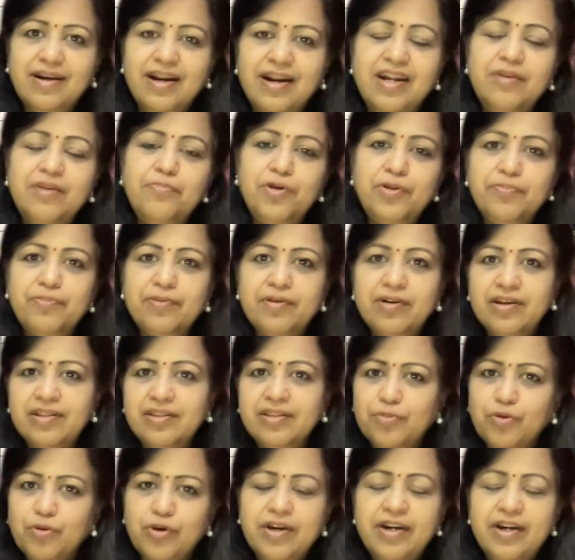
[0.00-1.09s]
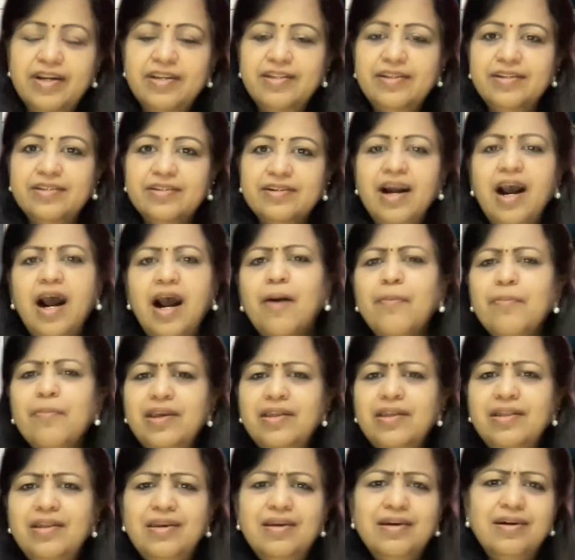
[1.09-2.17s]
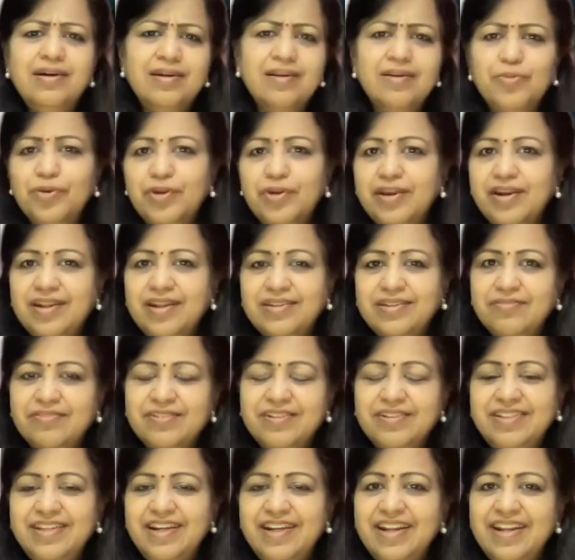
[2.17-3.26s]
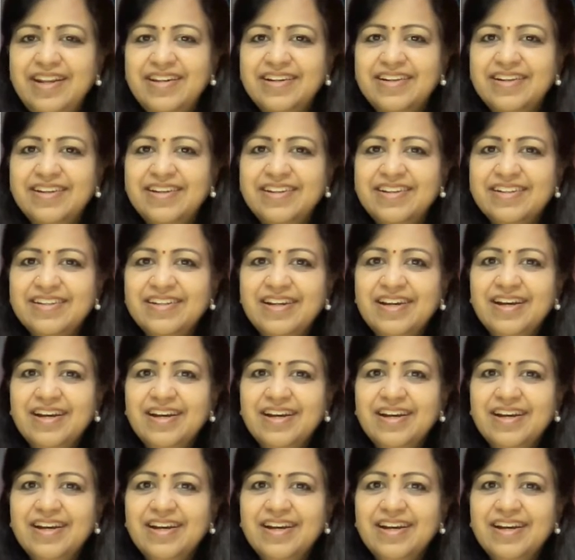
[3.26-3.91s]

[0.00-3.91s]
கண்டுபிடிப்புக்கு அந்த புக்கு எழுதுறதுக்கு அமைதியான ஒரு இடத்த வந்து தேடிட்டு இருக்காரு